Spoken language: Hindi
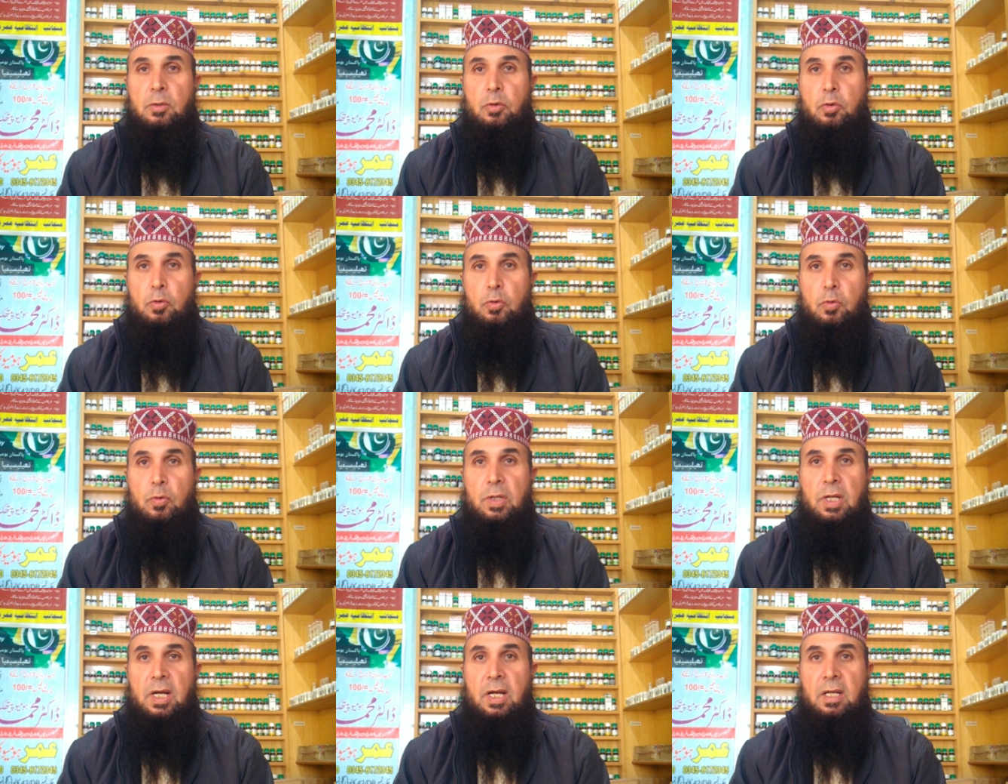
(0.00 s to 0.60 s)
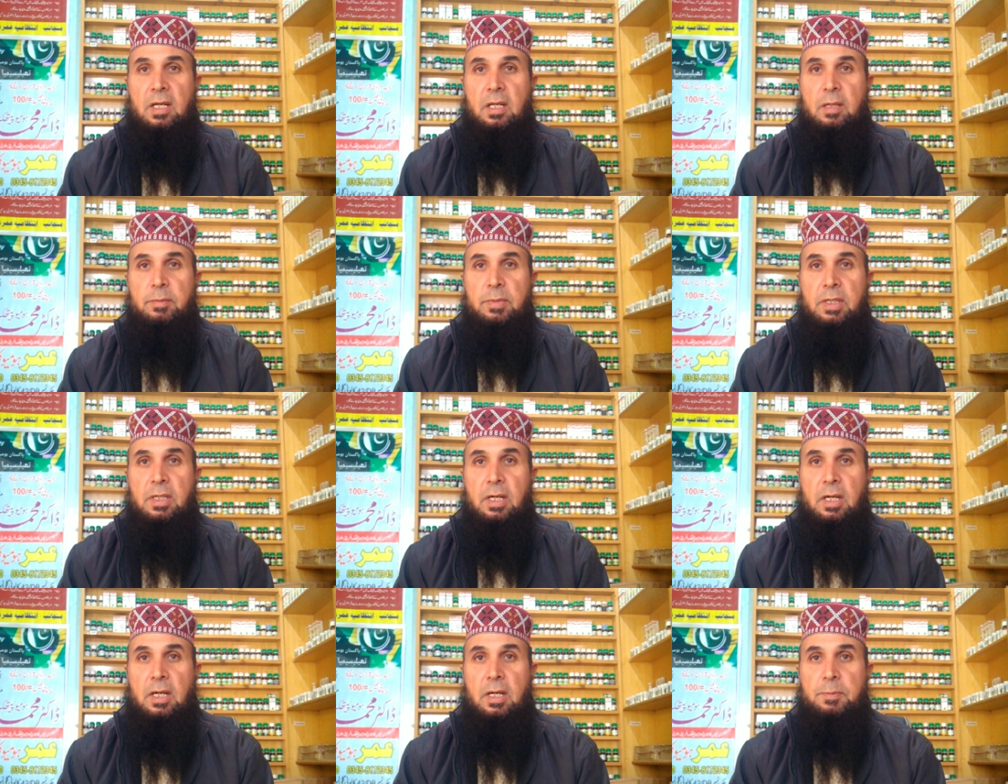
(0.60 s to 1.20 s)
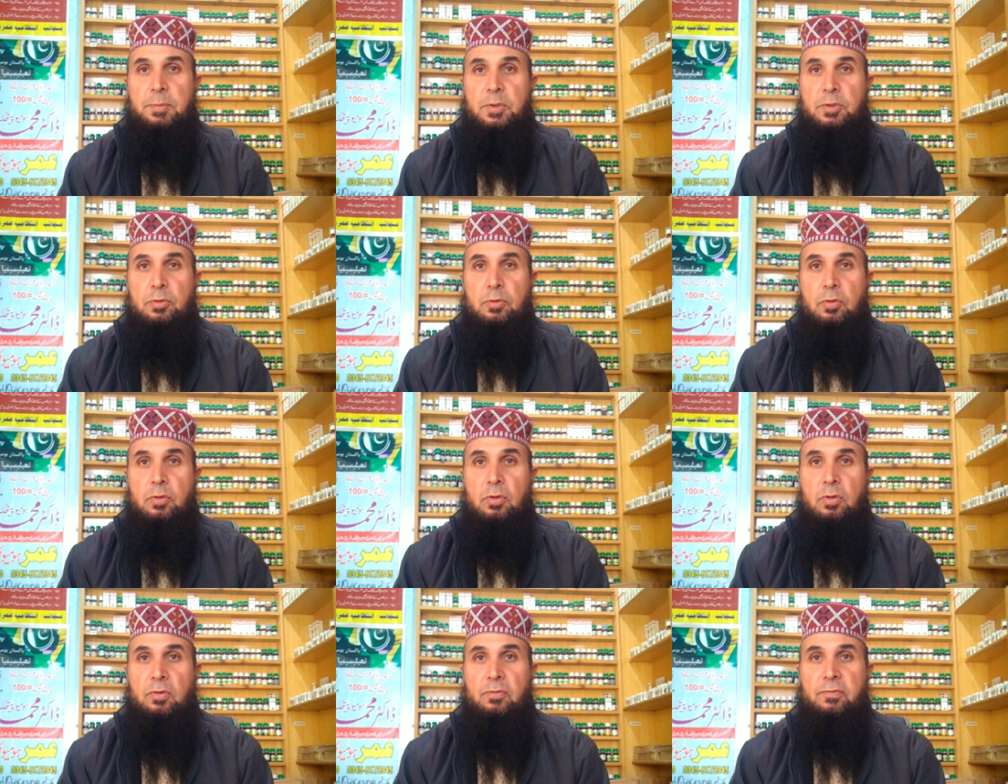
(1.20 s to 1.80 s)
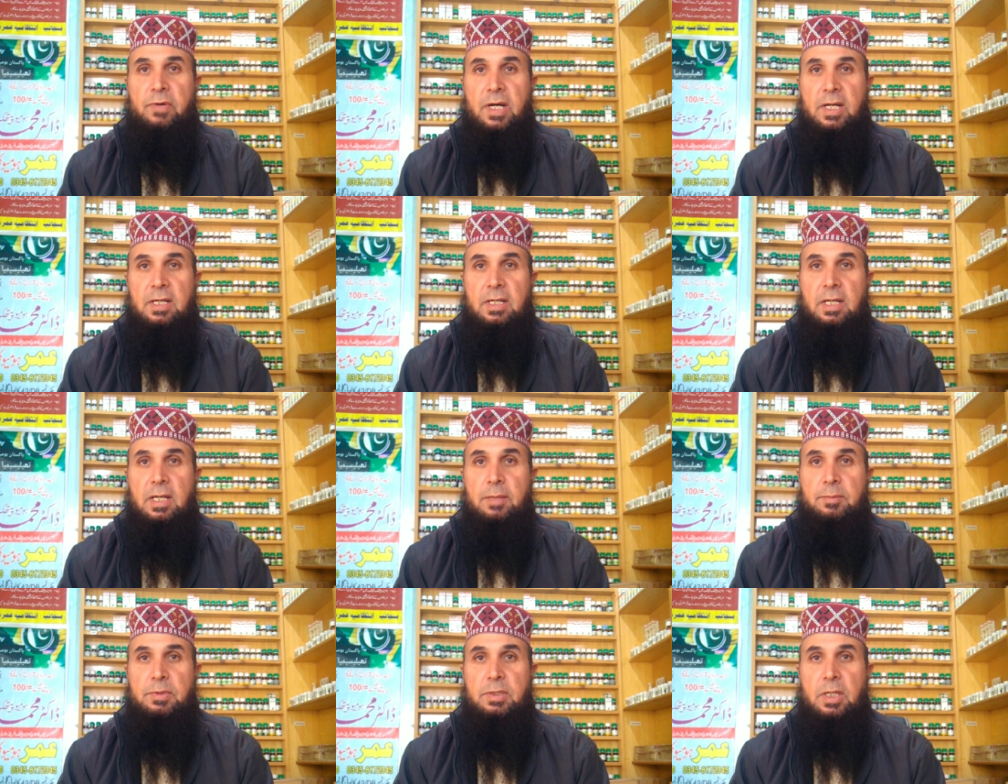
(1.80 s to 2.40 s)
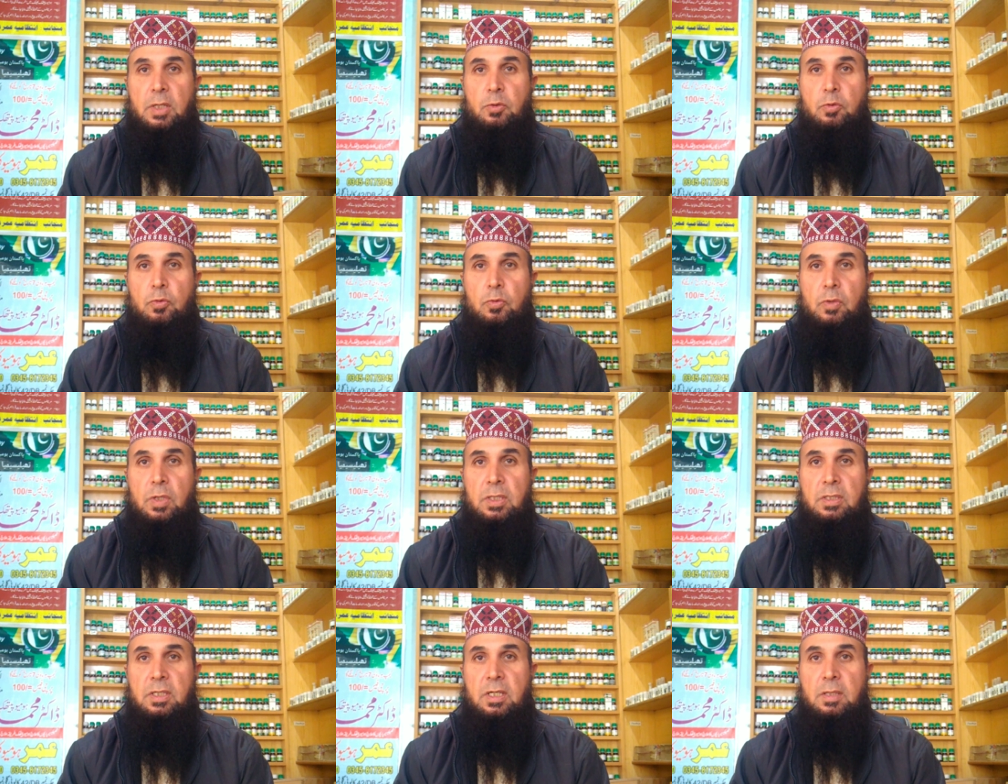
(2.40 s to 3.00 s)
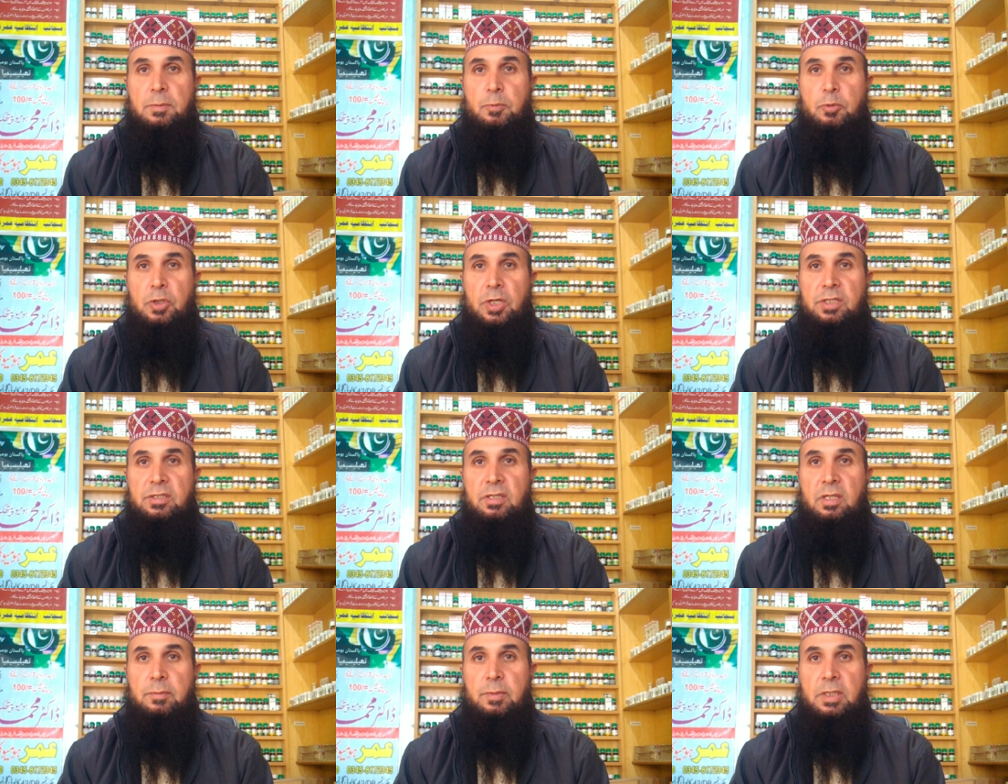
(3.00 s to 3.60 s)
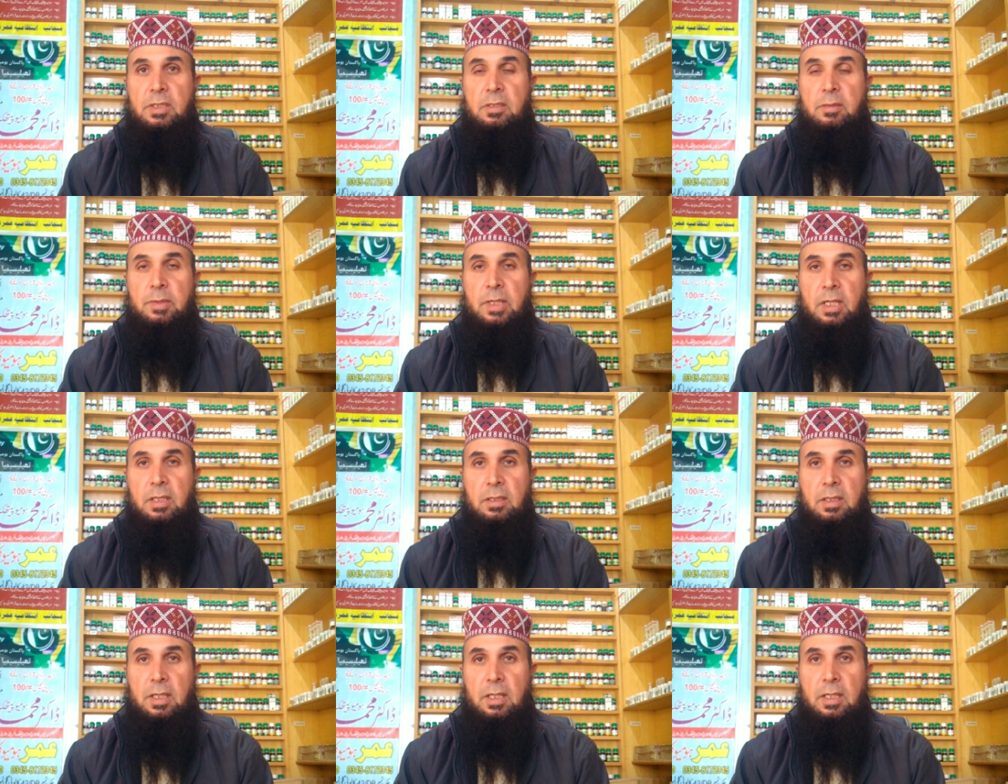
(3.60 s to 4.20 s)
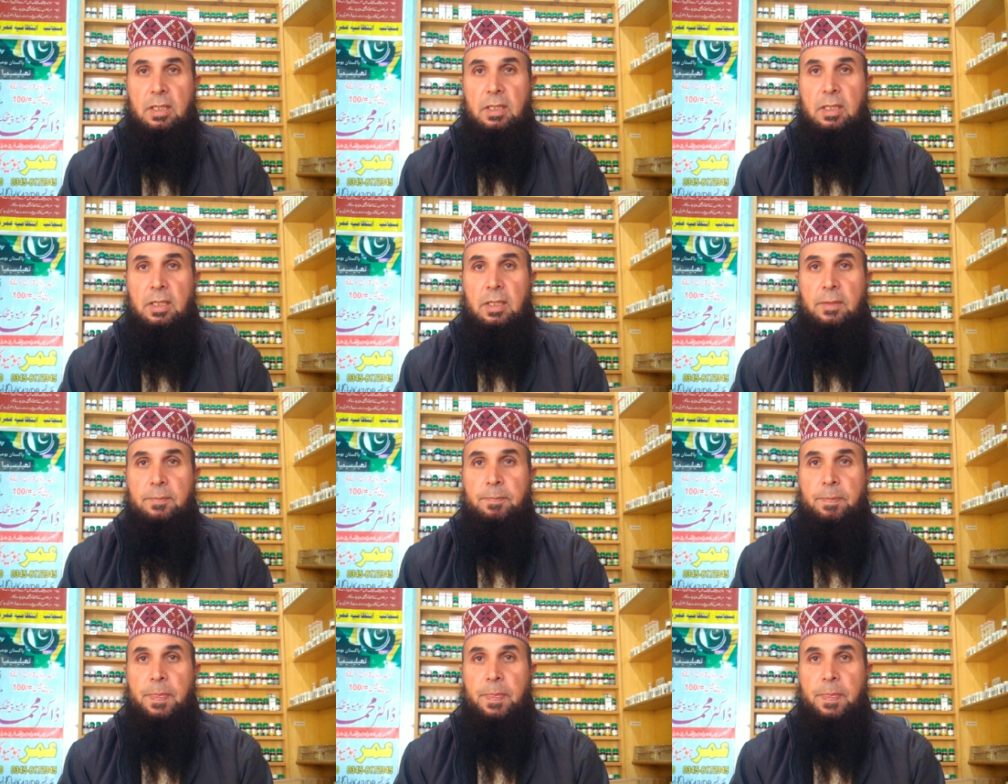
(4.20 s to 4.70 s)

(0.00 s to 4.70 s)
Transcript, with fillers: खून आने में आप इसको वन एम या टू हंड्रेड पोटेंसी में इस्तेमाल करेंगे